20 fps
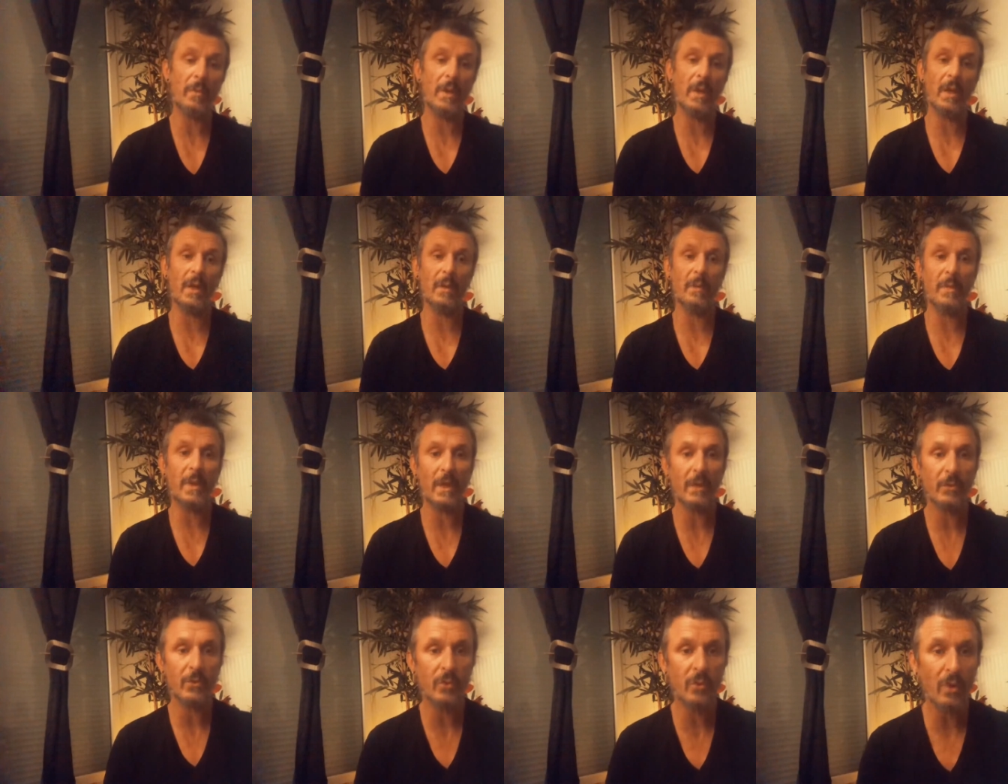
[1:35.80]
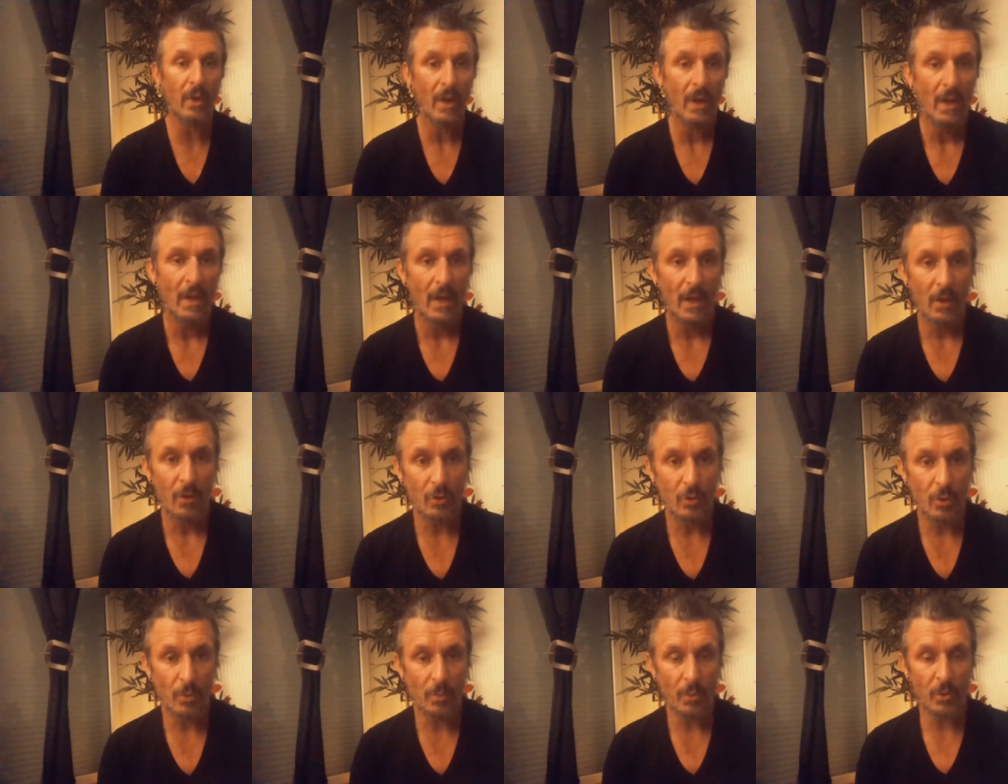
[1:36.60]
mais bien sûr,
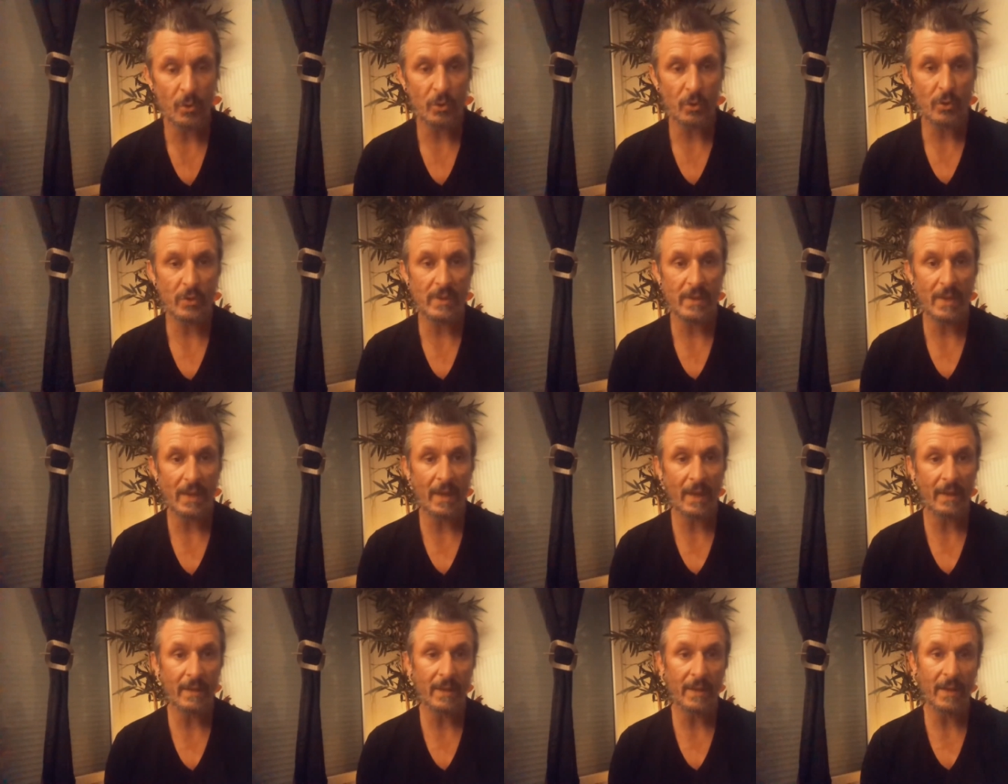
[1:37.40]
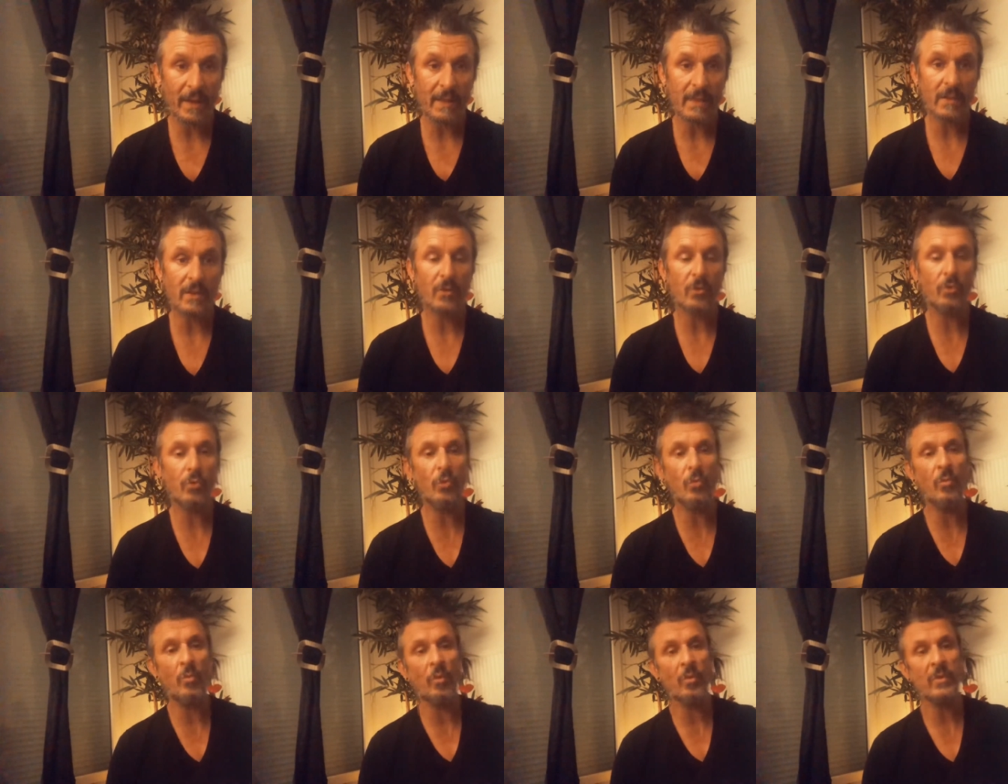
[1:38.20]
je pense que ça intéresse tout
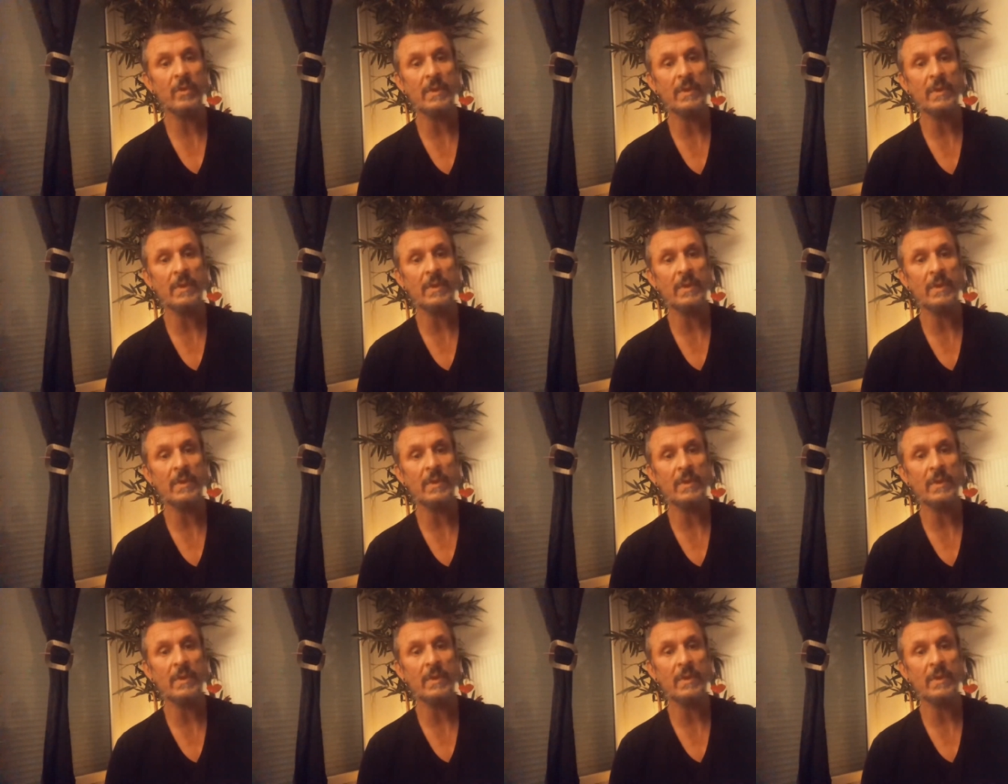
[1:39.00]
le monde,